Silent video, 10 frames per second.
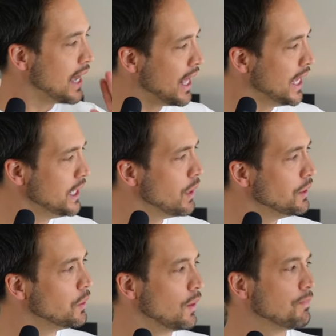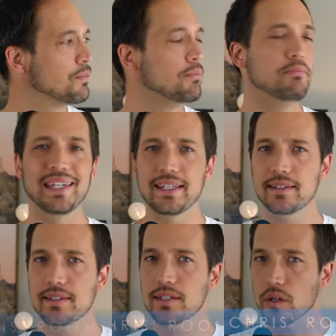会話のみっ
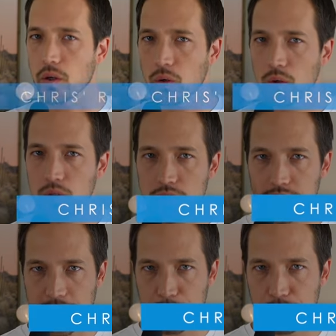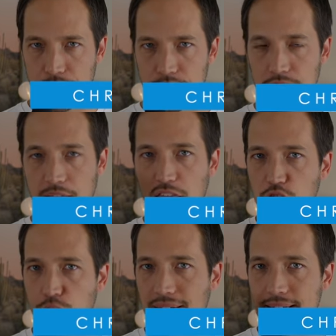つのステップ、The
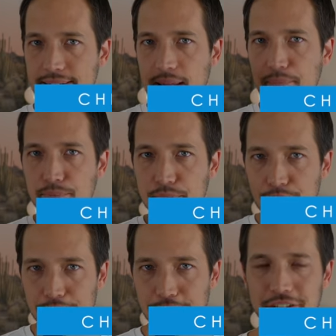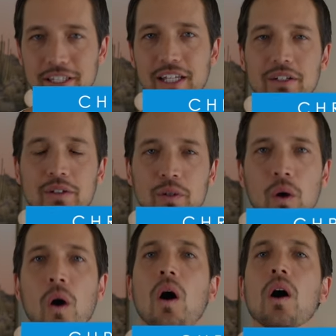スリー Step ルールっていう
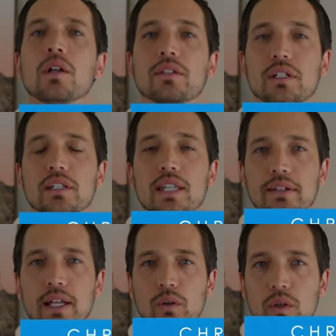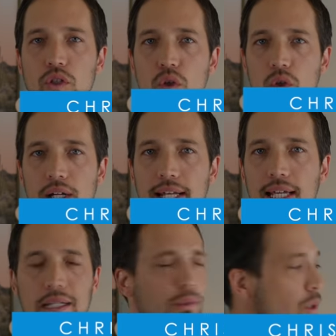のを作ったので、これを紹介
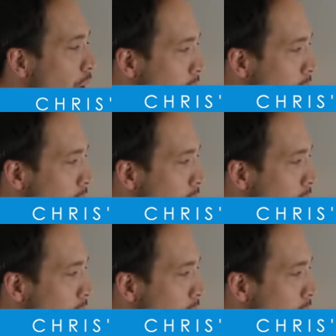できればと思